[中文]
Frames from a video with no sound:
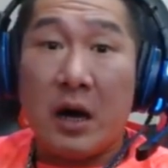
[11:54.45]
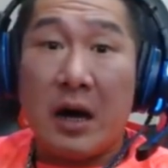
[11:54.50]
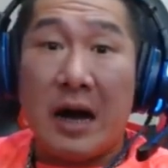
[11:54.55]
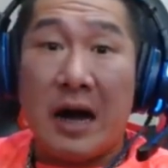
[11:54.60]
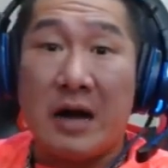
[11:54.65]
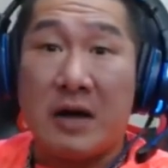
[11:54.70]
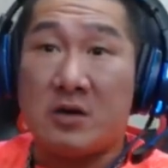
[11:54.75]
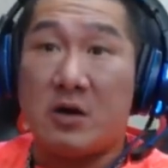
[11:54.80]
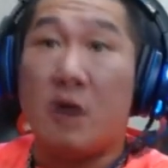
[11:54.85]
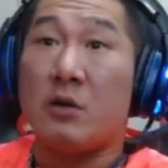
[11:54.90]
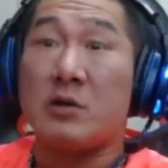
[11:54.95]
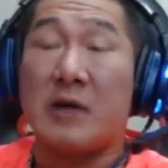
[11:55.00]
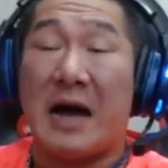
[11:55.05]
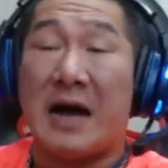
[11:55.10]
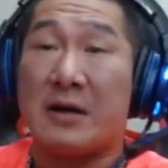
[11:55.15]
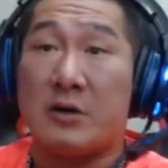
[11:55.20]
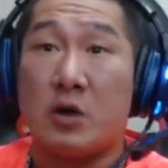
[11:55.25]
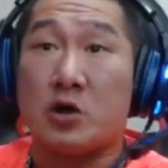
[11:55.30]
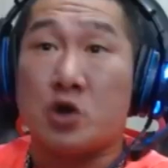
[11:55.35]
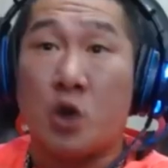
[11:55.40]
阿公
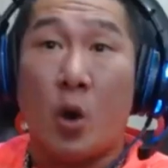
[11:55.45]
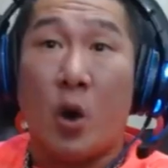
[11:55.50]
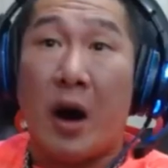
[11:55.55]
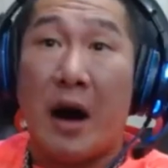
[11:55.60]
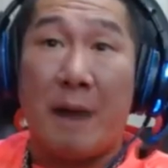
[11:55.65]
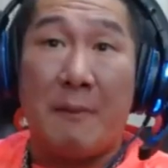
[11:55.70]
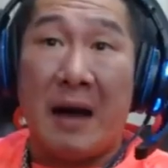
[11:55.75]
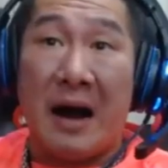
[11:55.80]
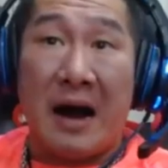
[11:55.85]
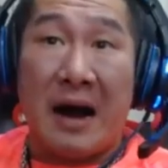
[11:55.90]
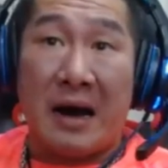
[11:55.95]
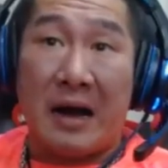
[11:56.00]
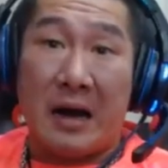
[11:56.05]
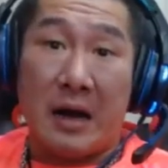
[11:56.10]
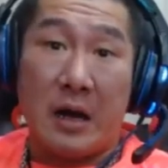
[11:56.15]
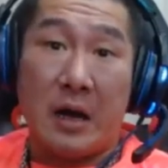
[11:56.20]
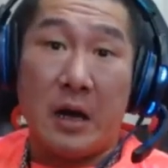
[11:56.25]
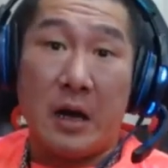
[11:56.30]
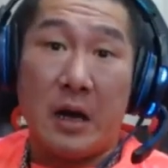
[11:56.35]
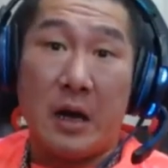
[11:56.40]
阿公娶阿嬷
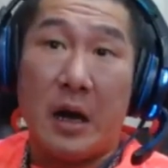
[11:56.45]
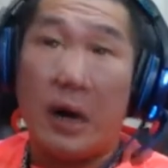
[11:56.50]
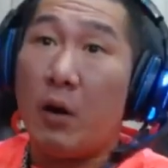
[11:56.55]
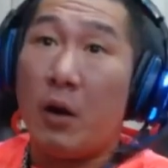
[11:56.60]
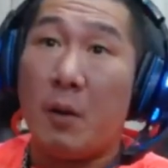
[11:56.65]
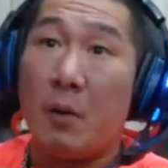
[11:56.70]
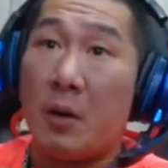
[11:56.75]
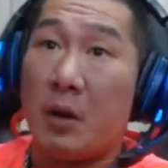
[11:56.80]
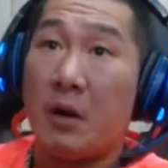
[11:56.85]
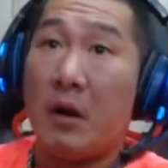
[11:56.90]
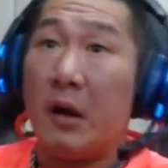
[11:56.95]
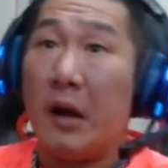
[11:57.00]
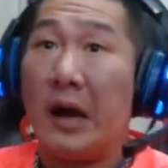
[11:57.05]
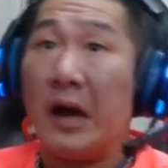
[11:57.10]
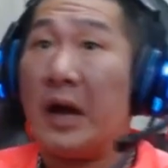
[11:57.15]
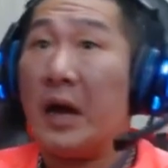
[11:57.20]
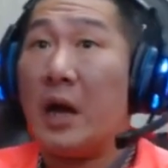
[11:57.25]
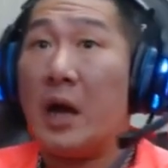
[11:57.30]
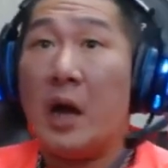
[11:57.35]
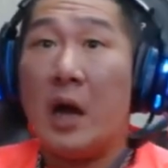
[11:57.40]
啦，啊、我拢问讲，
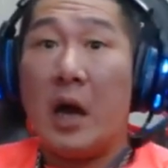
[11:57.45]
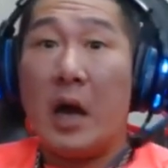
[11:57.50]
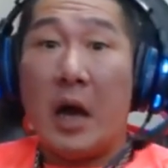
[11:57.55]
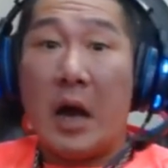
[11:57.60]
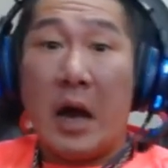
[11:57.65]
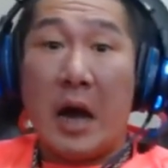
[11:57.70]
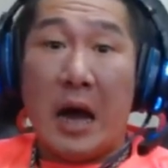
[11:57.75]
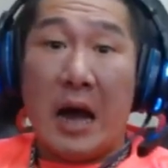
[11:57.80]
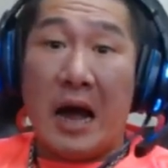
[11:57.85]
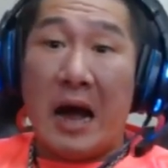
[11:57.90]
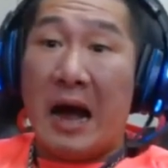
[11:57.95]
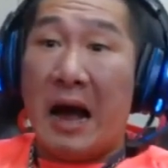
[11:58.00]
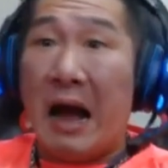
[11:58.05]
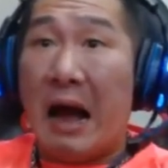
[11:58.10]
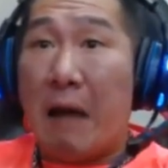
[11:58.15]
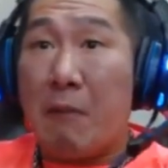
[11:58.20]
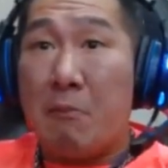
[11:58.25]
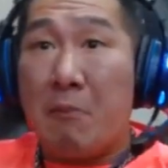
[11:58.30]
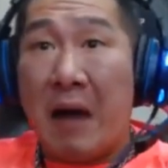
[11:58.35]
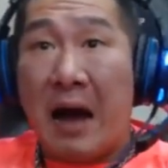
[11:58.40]
哎，
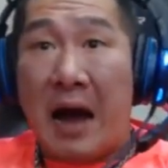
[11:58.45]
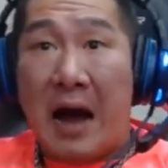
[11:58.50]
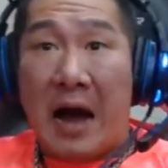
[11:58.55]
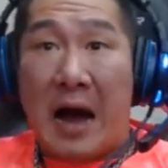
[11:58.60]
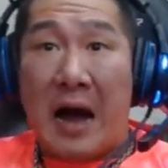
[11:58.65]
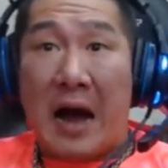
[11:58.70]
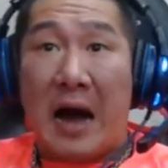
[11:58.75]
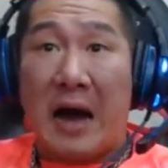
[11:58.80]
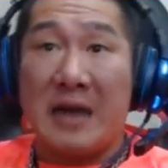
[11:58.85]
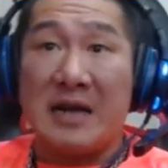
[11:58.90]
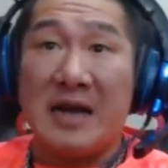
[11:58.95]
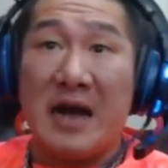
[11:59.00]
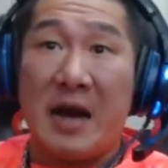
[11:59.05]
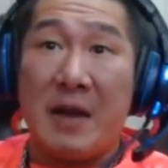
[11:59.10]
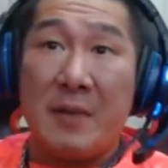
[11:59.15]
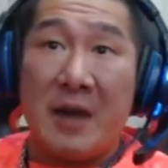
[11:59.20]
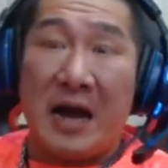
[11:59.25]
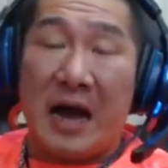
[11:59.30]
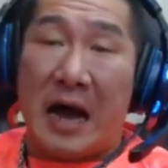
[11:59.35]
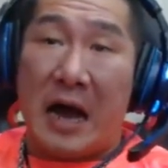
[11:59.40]
阿嬷啊你
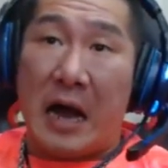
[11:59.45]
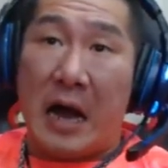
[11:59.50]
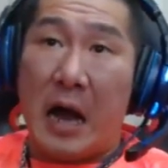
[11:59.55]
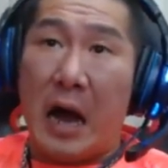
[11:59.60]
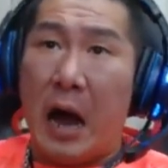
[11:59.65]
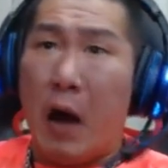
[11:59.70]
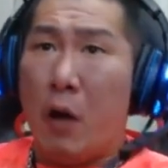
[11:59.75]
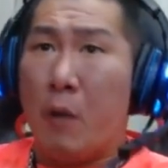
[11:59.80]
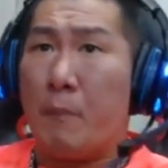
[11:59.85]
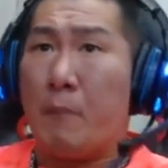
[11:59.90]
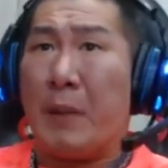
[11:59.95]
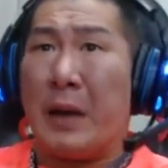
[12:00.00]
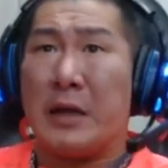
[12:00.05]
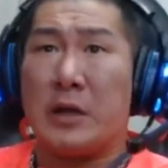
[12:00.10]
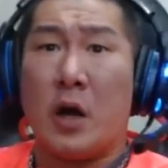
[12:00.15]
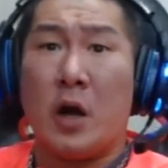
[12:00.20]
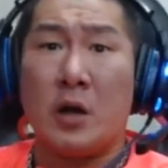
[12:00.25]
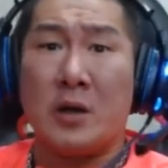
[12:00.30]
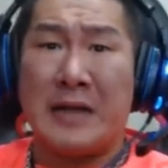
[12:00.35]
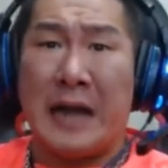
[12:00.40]
来咪来？啊有
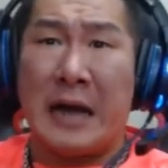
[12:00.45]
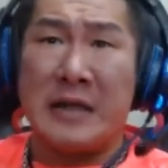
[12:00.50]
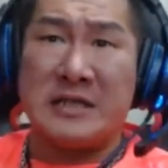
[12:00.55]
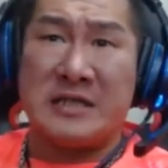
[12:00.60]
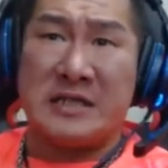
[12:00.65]
便当通